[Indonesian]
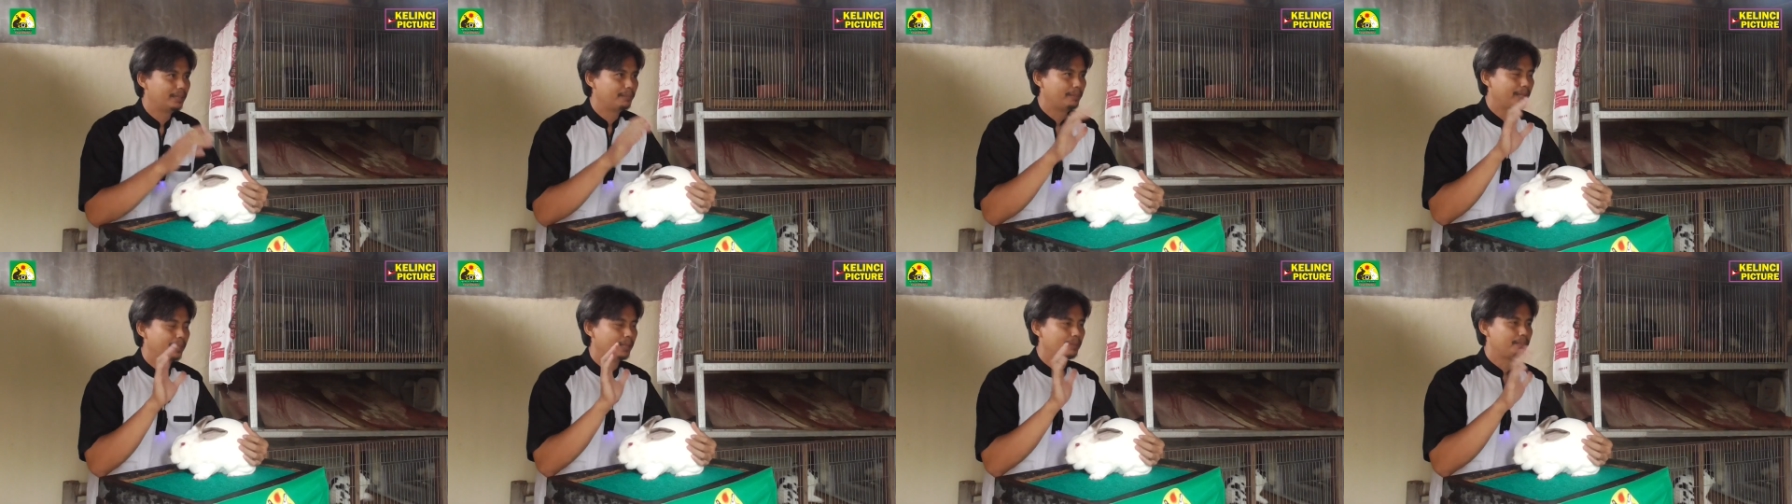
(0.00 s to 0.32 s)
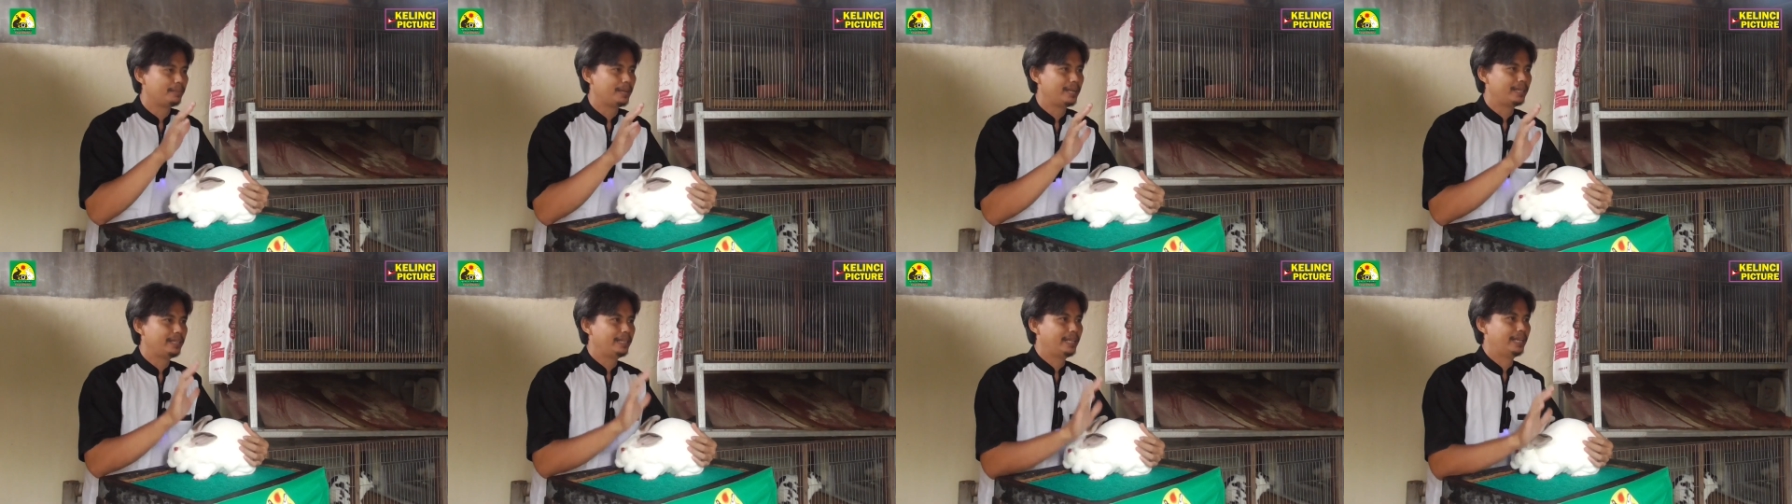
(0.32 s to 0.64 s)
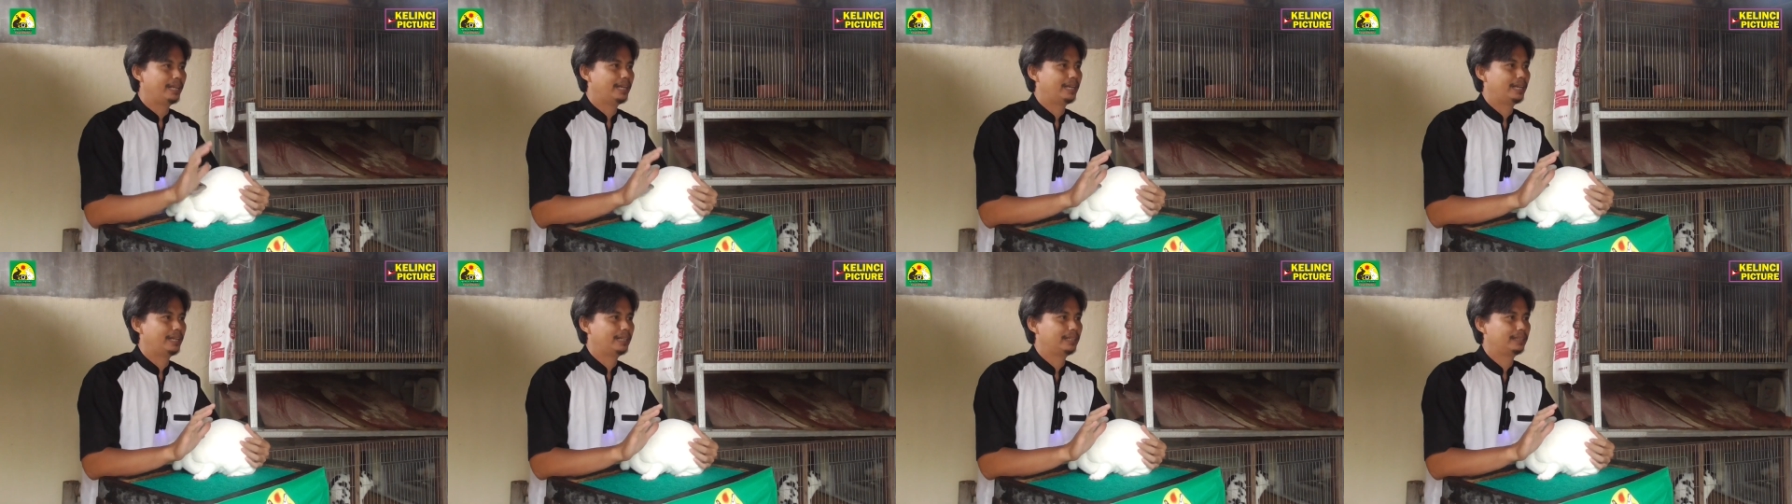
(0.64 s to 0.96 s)
Bagi
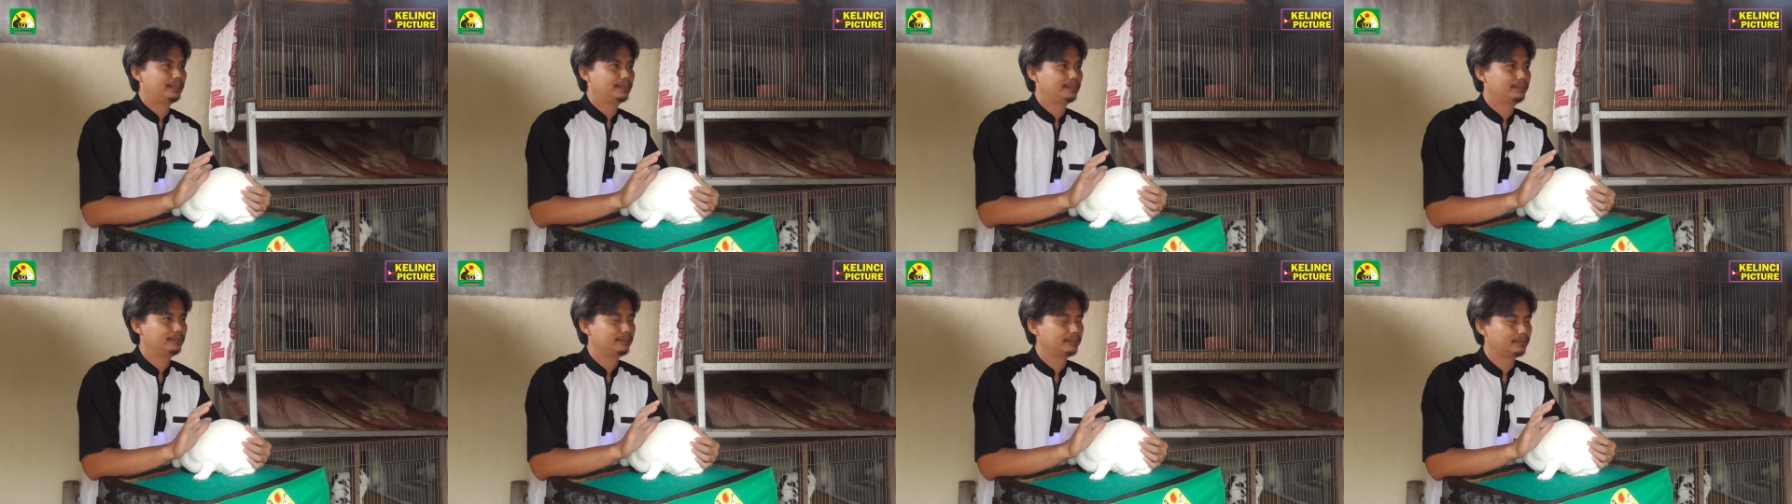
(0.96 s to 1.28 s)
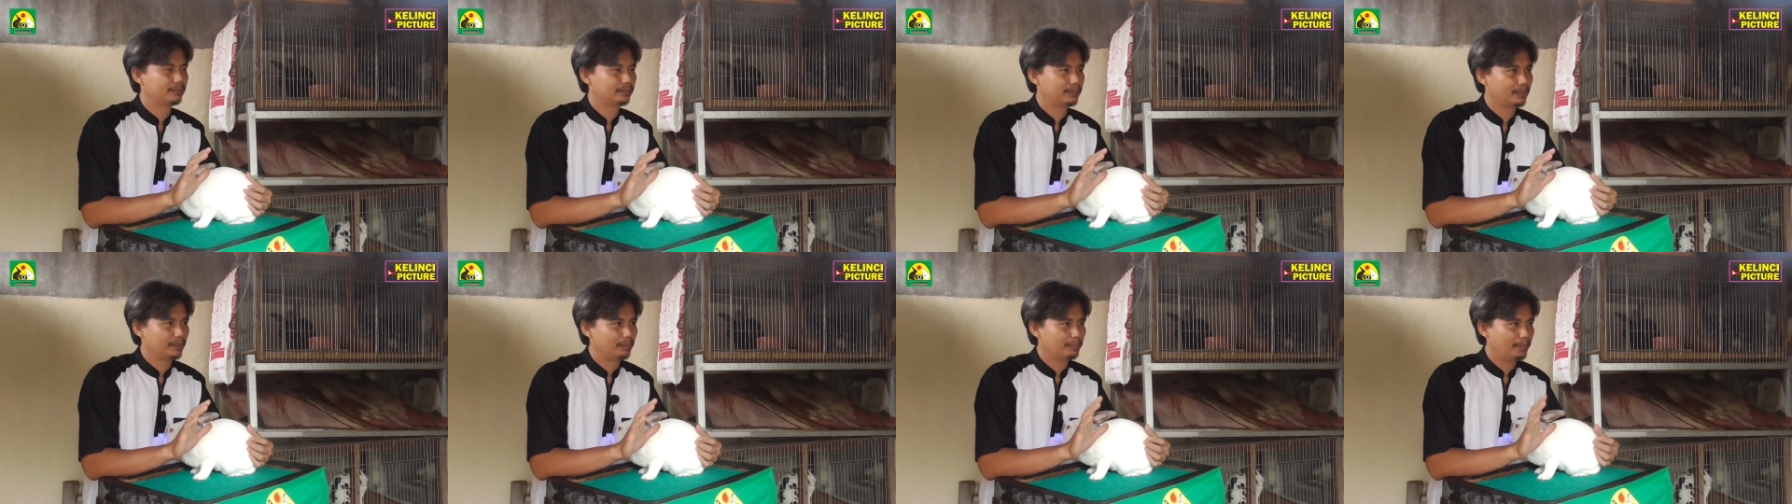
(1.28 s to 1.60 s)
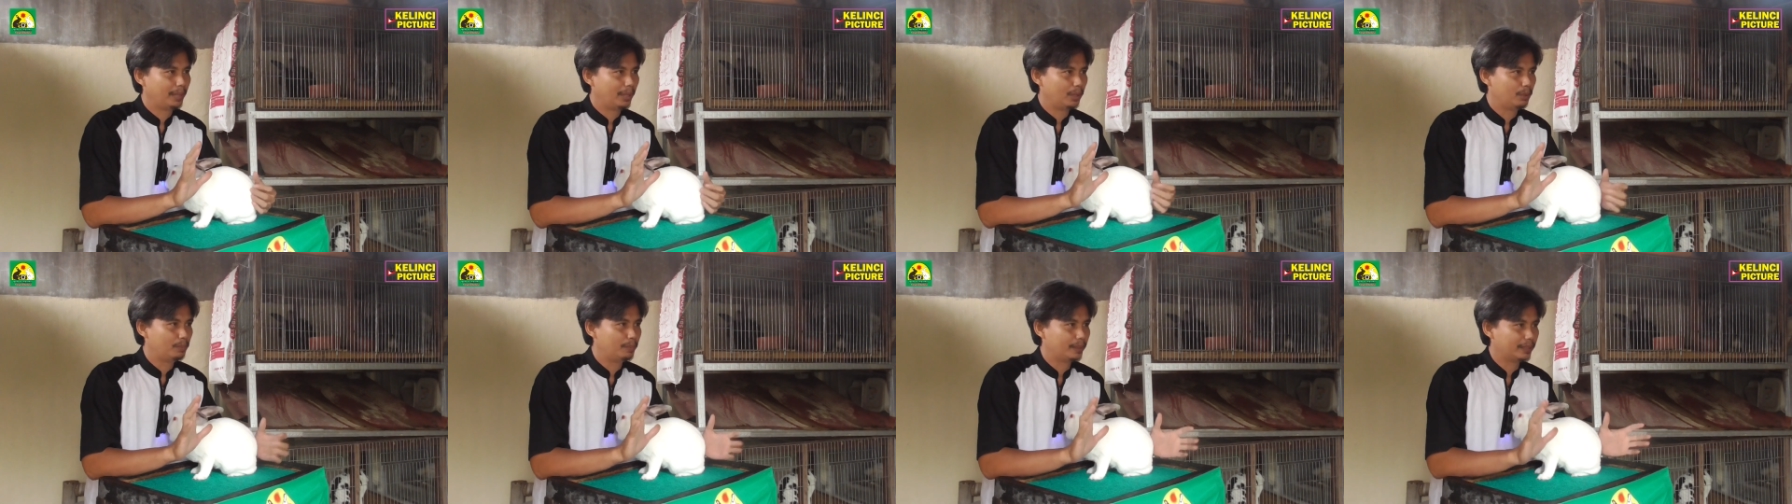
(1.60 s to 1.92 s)
teman-teman yang
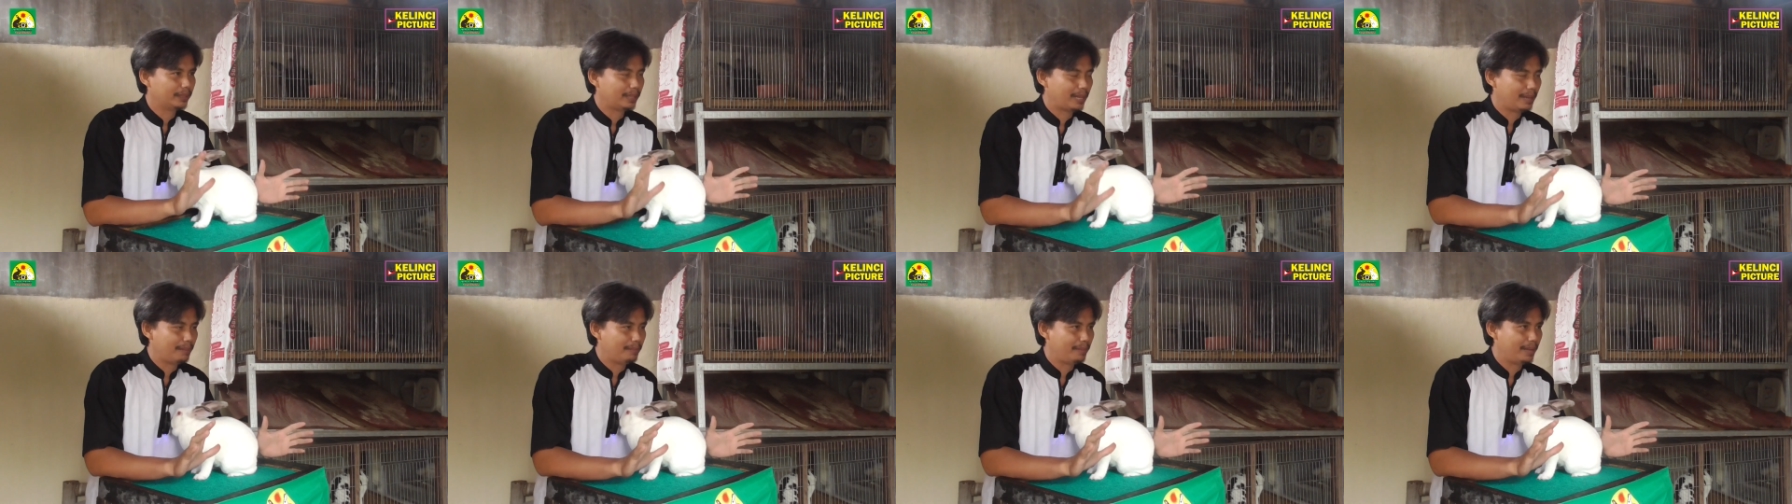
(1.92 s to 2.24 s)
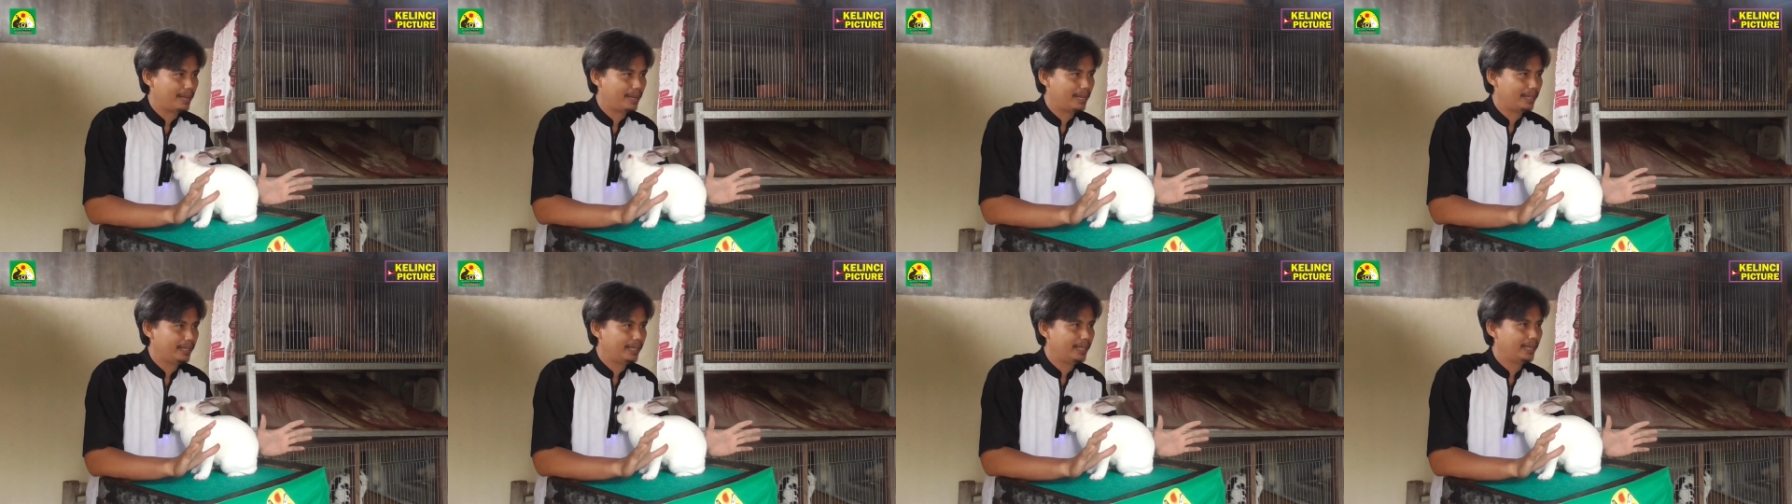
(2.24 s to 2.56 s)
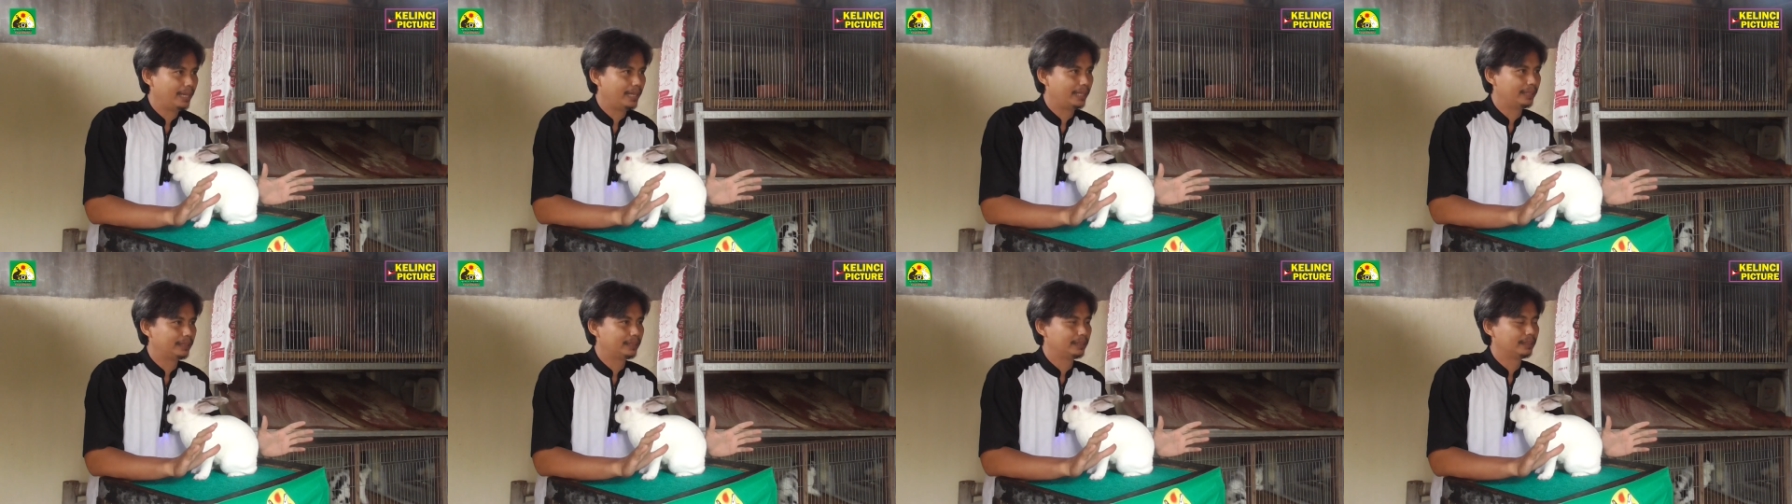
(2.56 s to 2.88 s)
baru
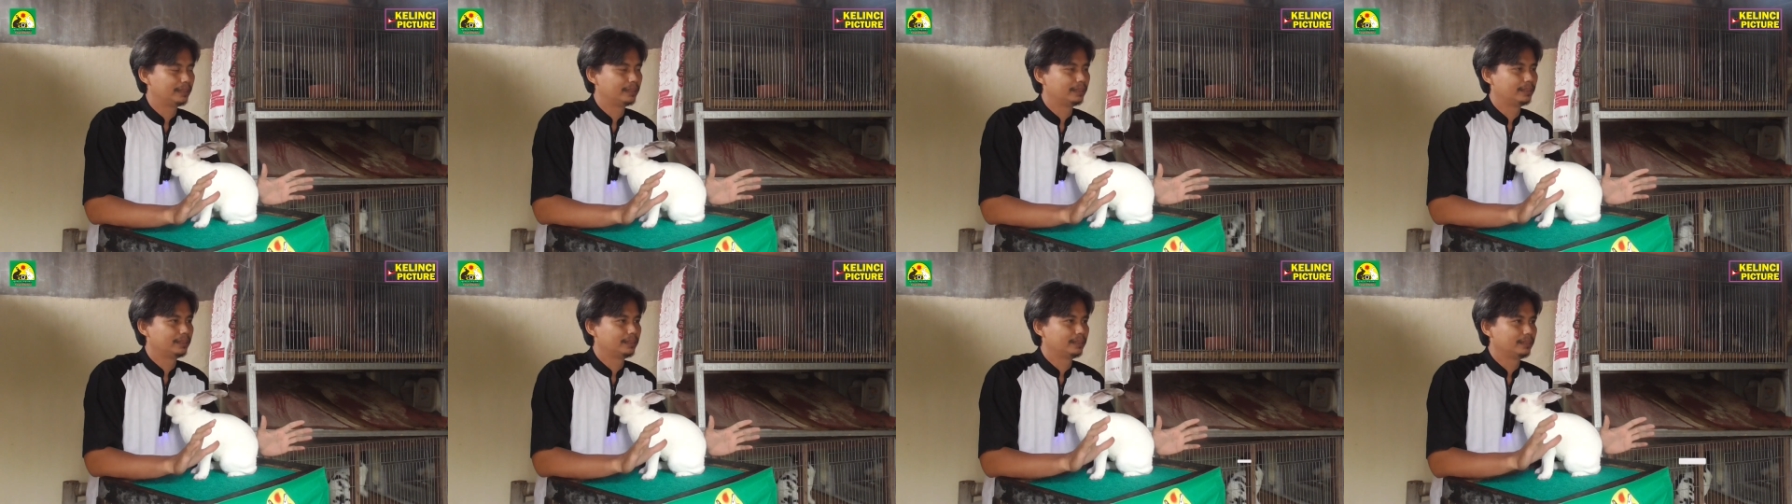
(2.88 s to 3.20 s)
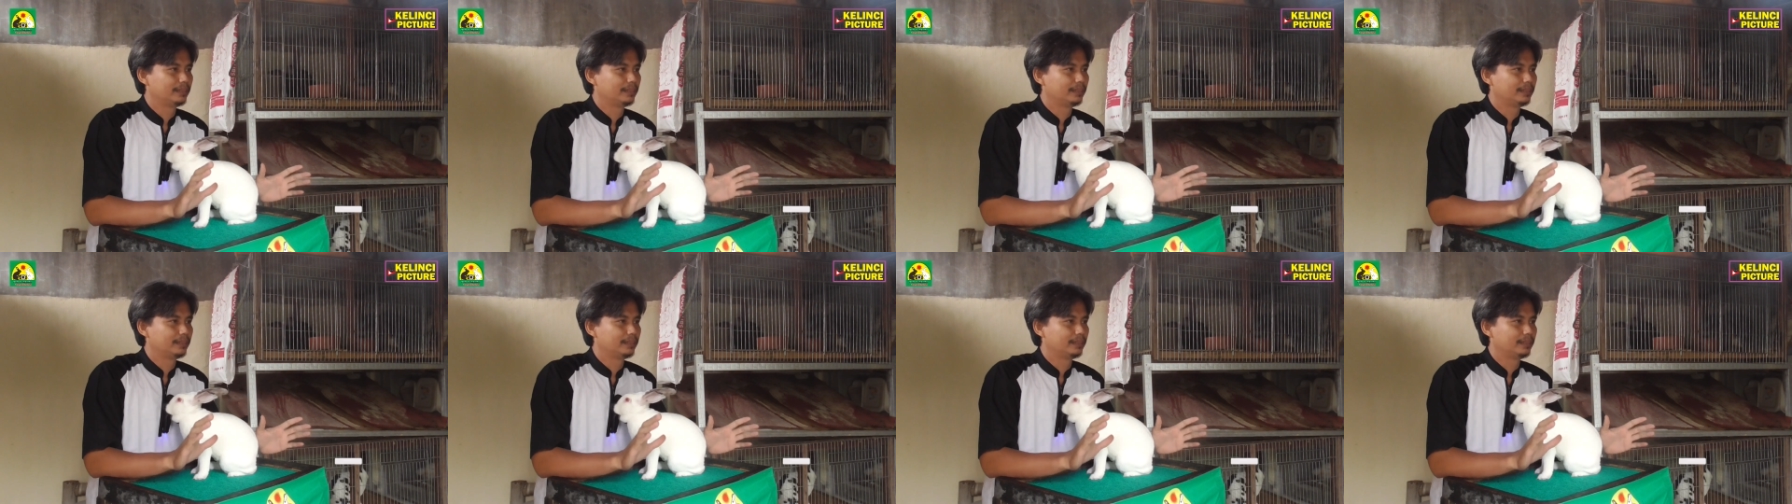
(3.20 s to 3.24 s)
pertama lihat